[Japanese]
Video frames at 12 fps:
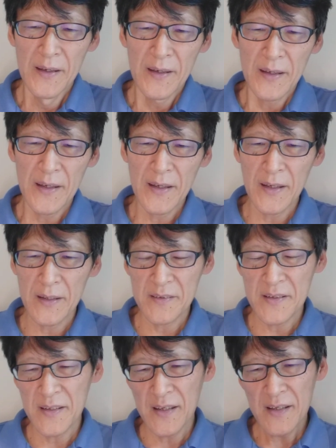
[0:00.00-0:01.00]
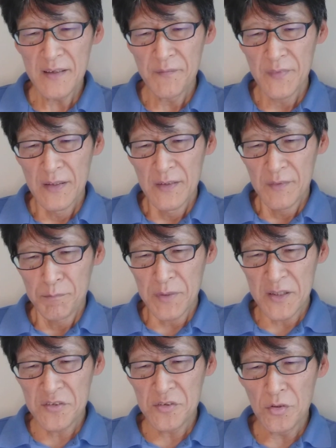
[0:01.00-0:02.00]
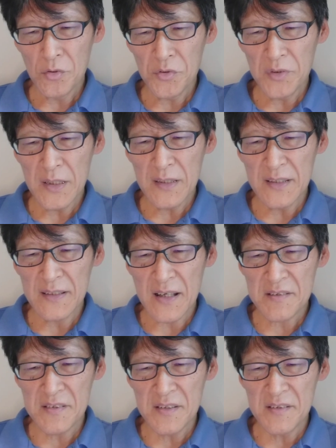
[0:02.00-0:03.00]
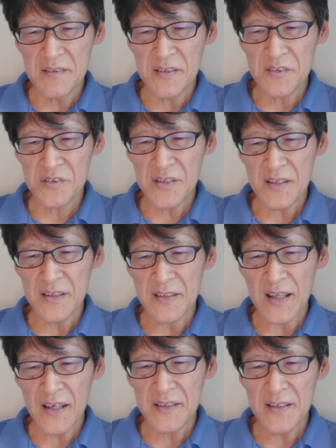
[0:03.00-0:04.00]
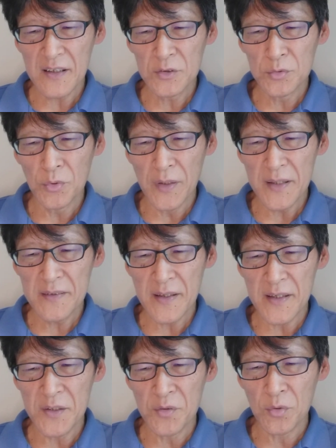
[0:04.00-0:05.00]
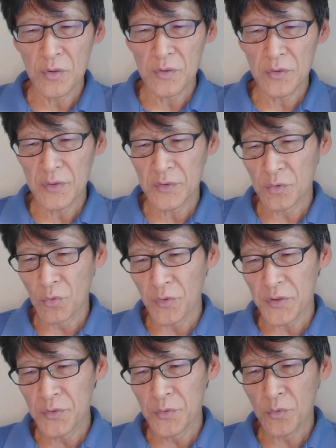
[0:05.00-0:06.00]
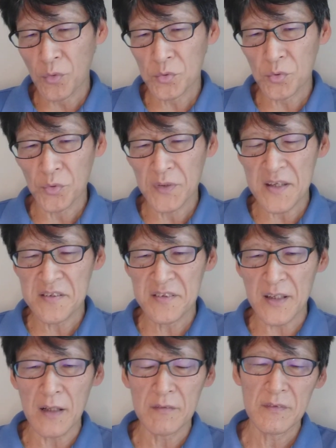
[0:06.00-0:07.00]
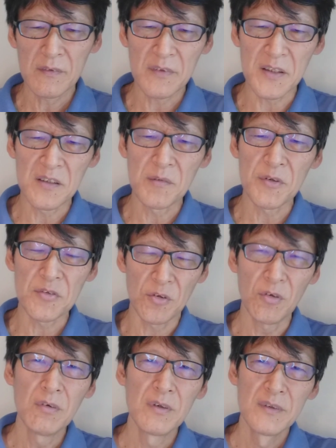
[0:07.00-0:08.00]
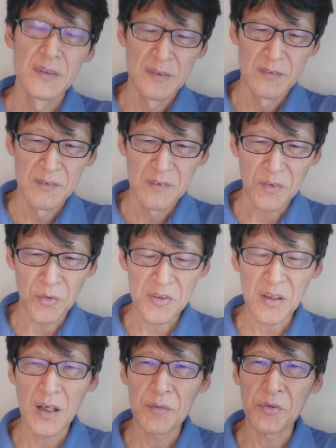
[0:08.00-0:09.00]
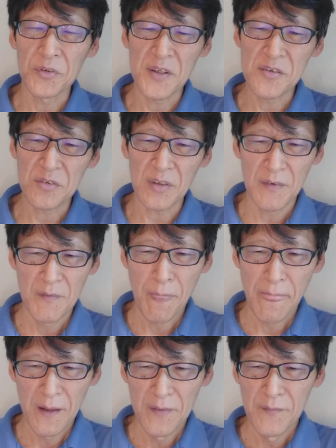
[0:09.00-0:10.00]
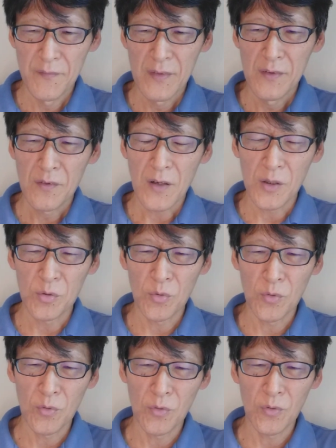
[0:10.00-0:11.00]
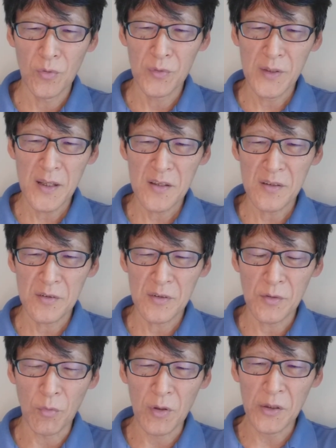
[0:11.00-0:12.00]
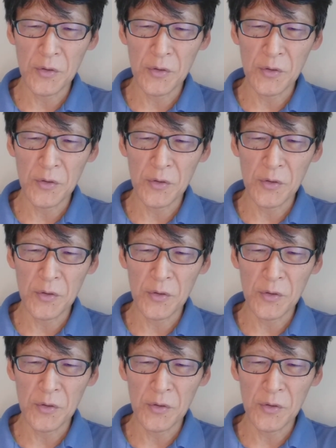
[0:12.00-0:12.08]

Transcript: えー、でね、別の国に打診し、すでに内諾を得ているということでしたって言ってますよ。この社会部のデスクは。あのー、ね、他